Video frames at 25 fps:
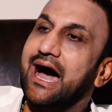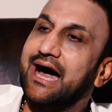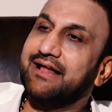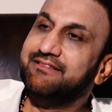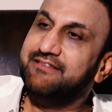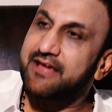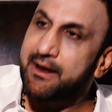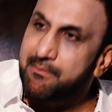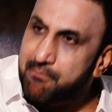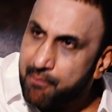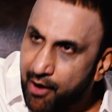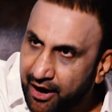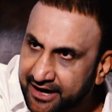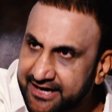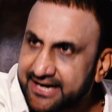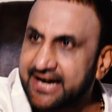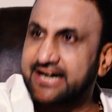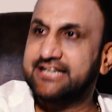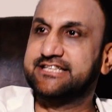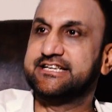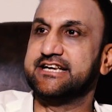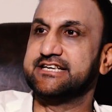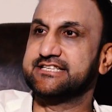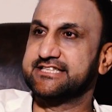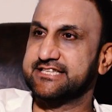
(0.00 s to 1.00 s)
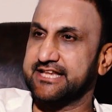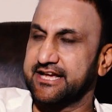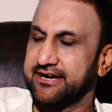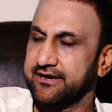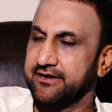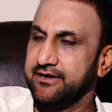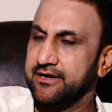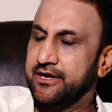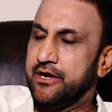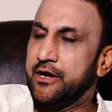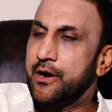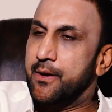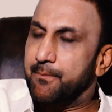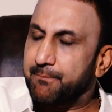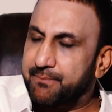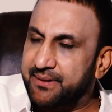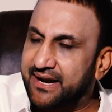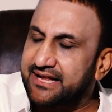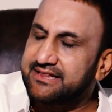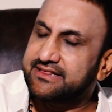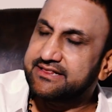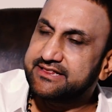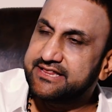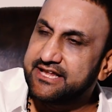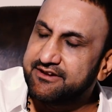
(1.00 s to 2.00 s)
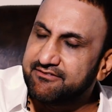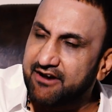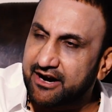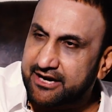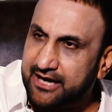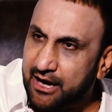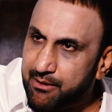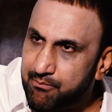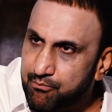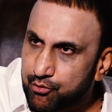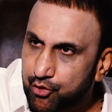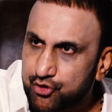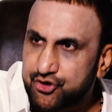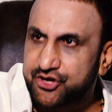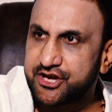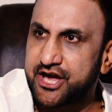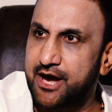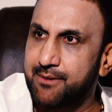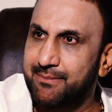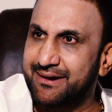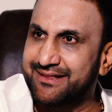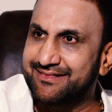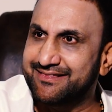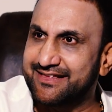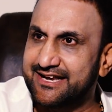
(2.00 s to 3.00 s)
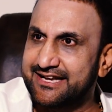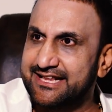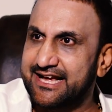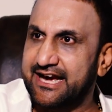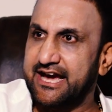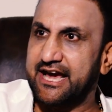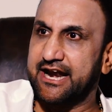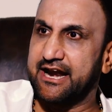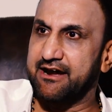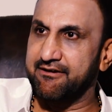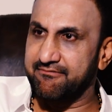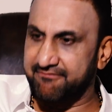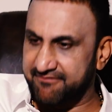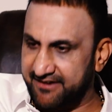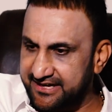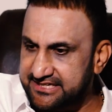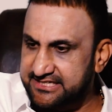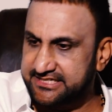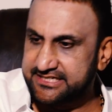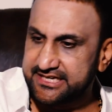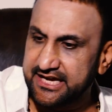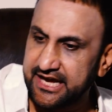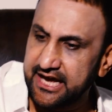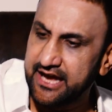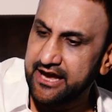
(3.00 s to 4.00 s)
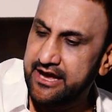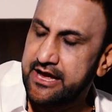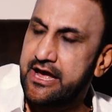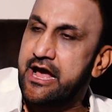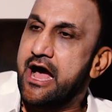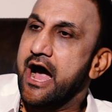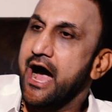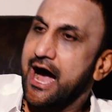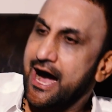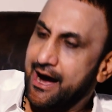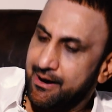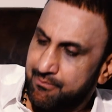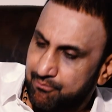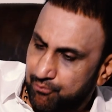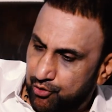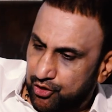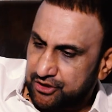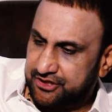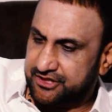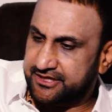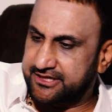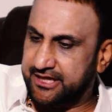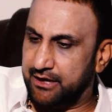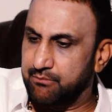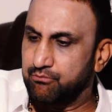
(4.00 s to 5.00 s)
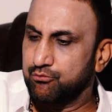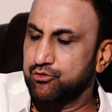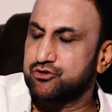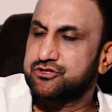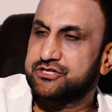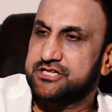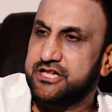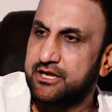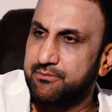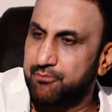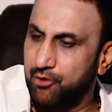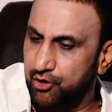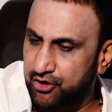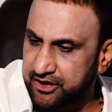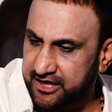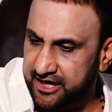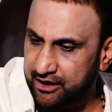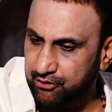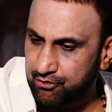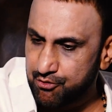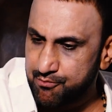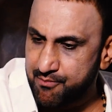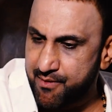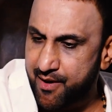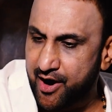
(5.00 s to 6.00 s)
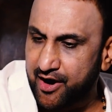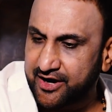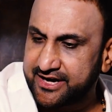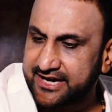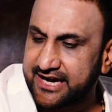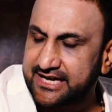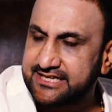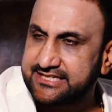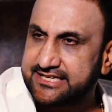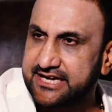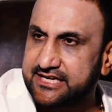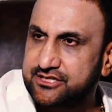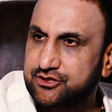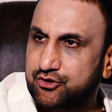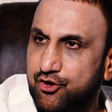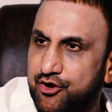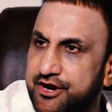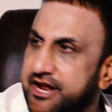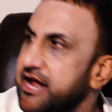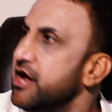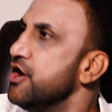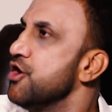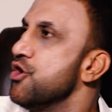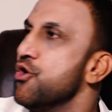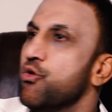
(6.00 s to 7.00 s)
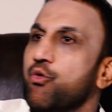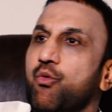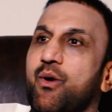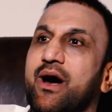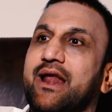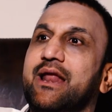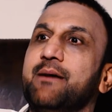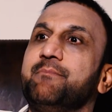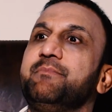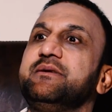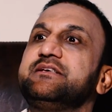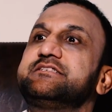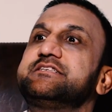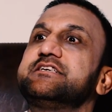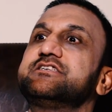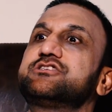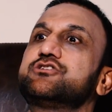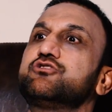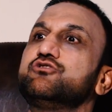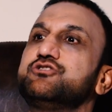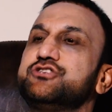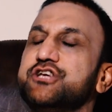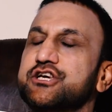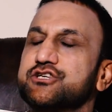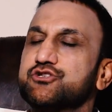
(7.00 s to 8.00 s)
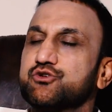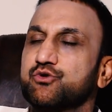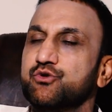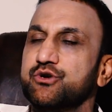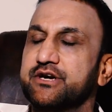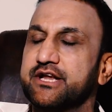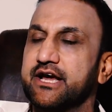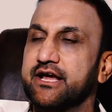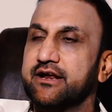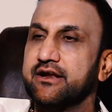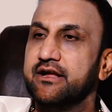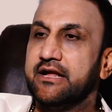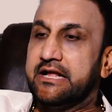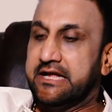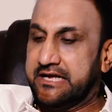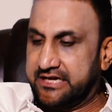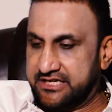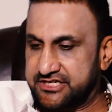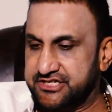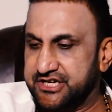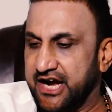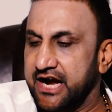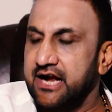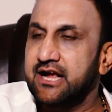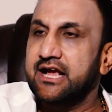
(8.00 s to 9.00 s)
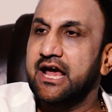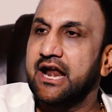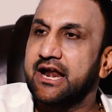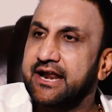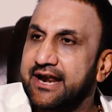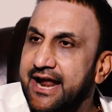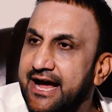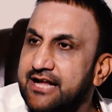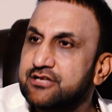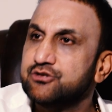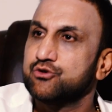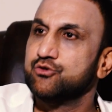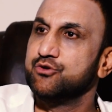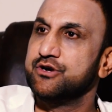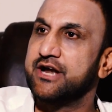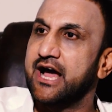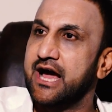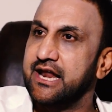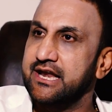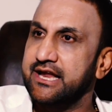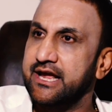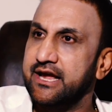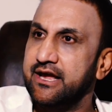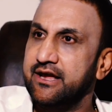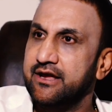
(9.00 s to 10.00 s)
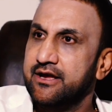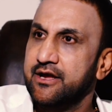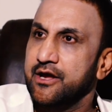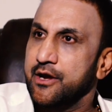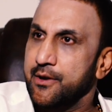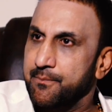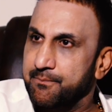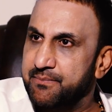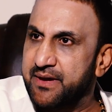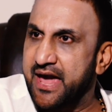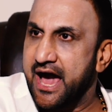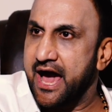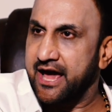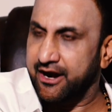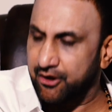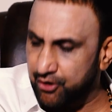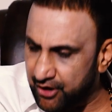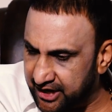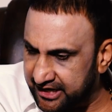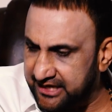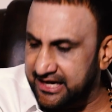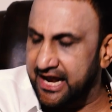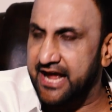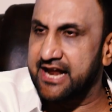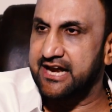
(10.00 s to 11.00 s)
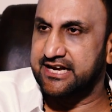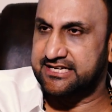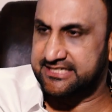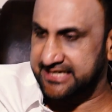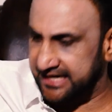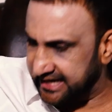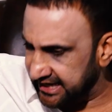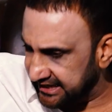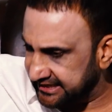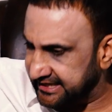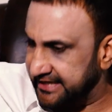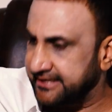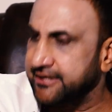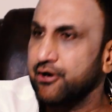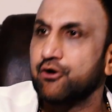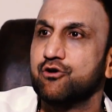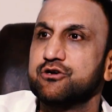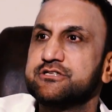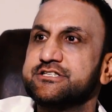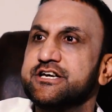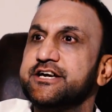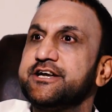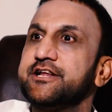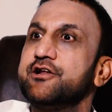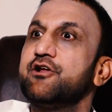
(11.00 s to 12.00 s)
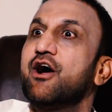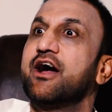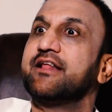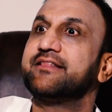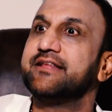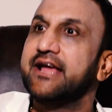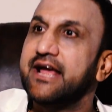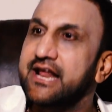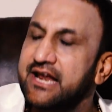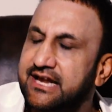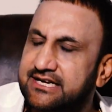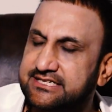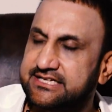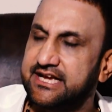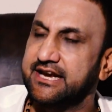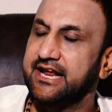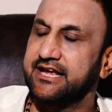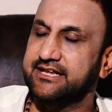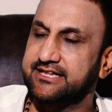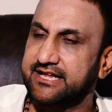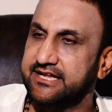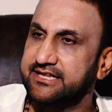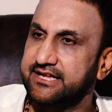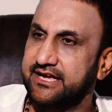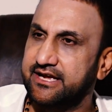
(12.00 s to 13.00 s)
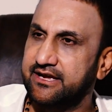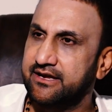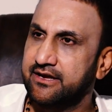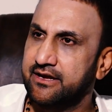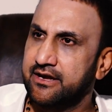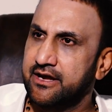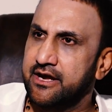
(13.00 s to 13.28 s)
అదే మోటివేట్ చేస్తారు ప్రతి ఒక్క ముఖ్యమంత్రి దగ్గర వచ్చి ఆ మొత్తం ముస్లిం ఓట్లకు మార్గేట్ చేసుకొని వాళ్ళ బిజినెస్లు చేసుకుంటారు జంగల్ రాజు ఉండాలి బీహార్లో ఎట్లా ఎలక్షన్ అవుతుంది ఓల్డ్ సిటీలో అదే ఎలక్షన్ అవుతుంది